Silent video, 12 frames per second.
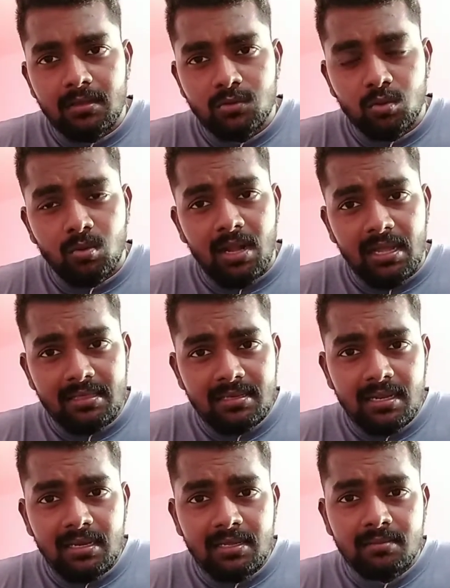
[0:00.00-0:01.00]
ஸோ
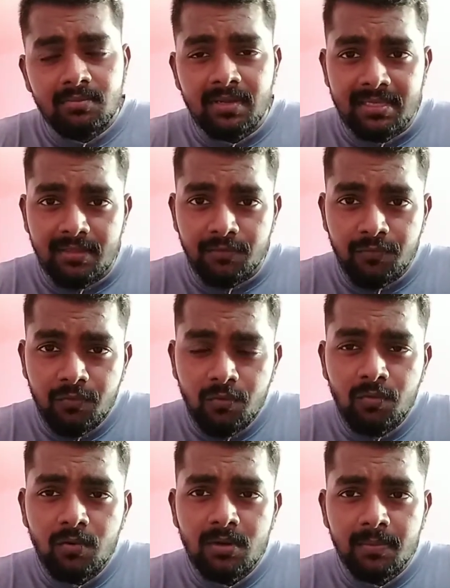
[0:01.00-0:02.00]
அதனால் இந்த
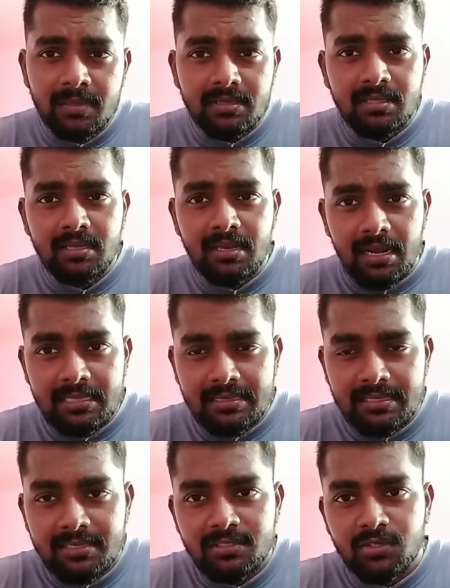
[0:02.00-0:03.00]
ஃபுட்டை பற்றி நல்லா
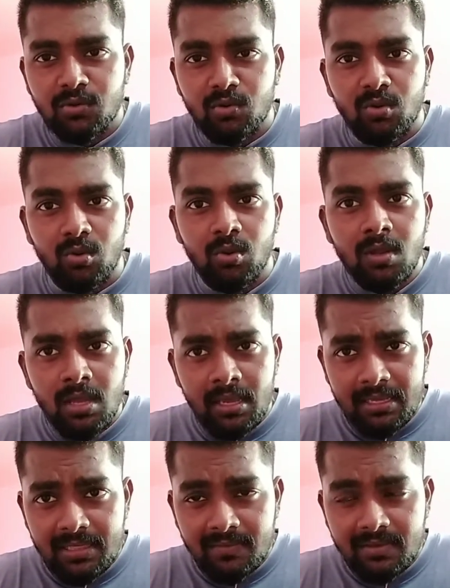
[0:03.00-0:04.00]
தெரிஞ்சுக்கணும்
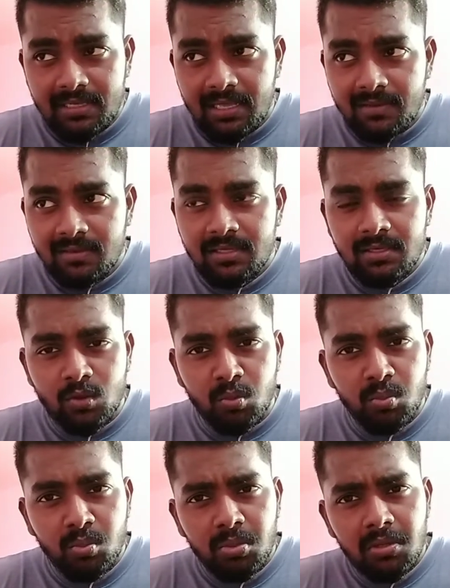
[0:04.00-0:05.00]
இந்த இதில் வந்து
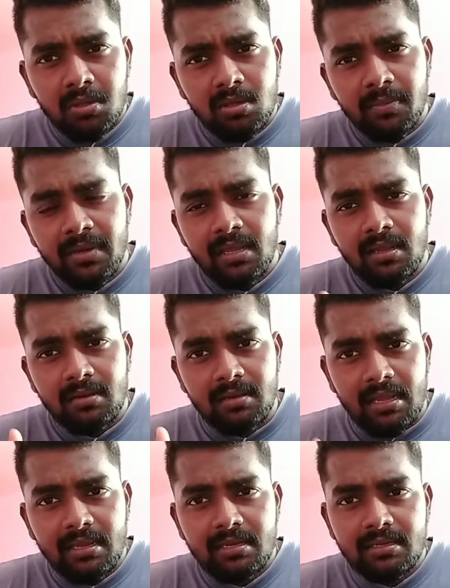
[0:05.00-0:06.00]
ரொம்ப அப்படி
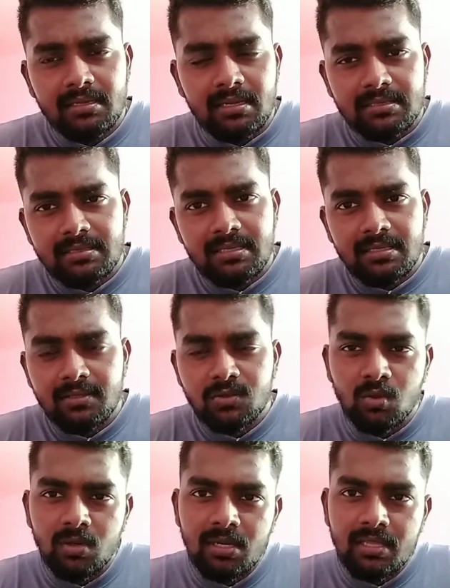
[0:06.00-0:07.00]
டயட்டு அது இதுன்னு
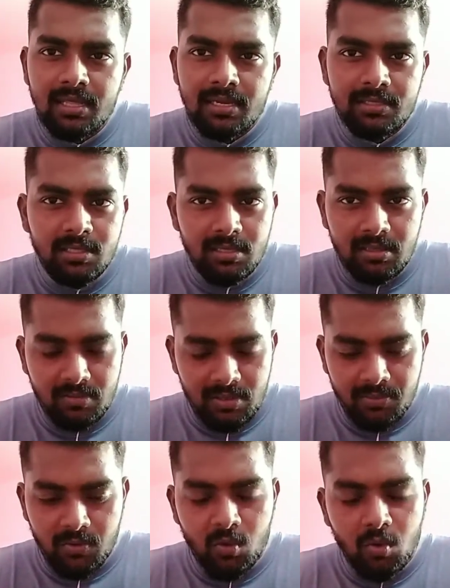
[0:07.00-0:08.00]
சொல்லி தான்
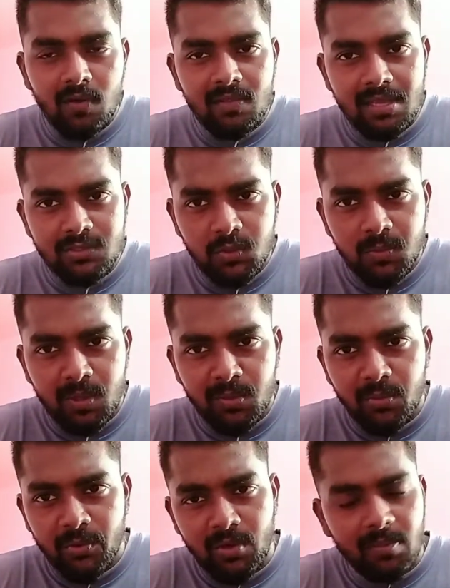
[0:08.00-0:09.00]
நம்ம கோலை வந்து அச்சீவ் பண்ண
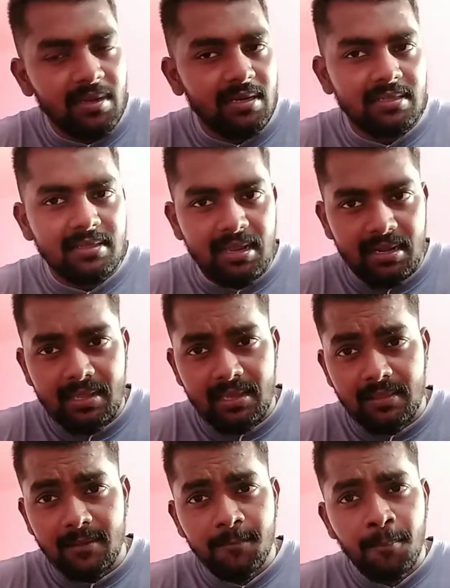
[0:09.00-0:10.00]
முடியும் அப்படின்றது
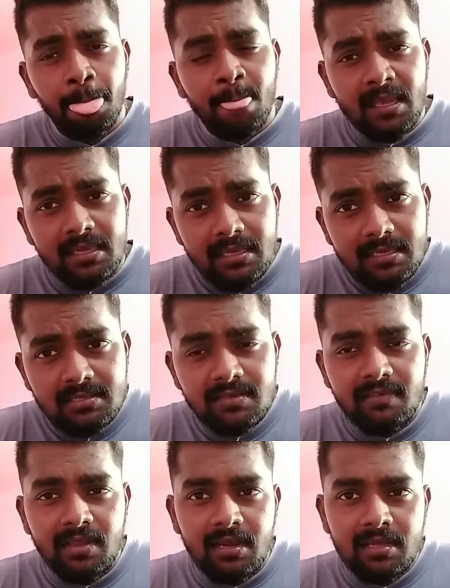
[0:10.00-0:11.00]
கிடையாது ஈஸி
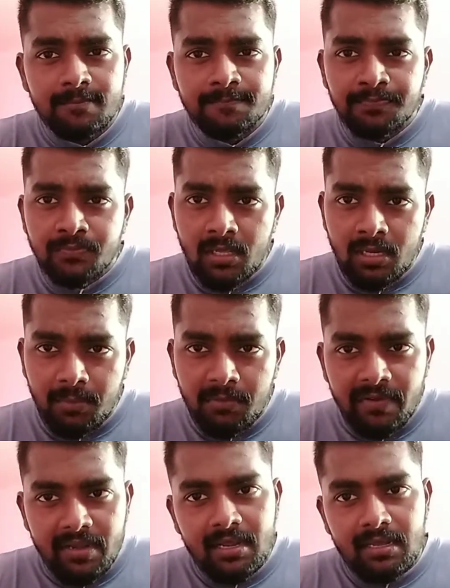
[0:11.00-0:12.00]
வேயில் நம்ம
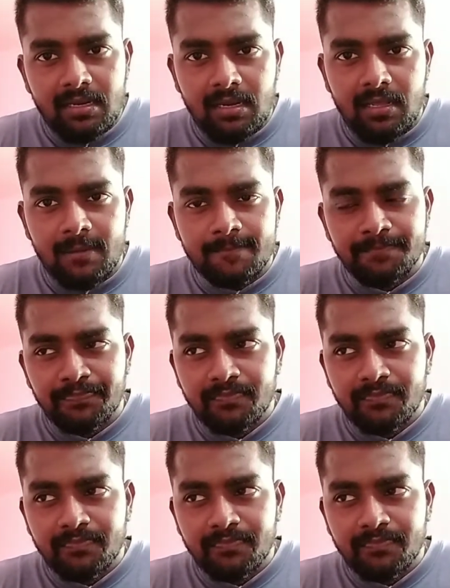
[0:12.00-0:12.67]
ஃபிட்டாக இருக்கலாம்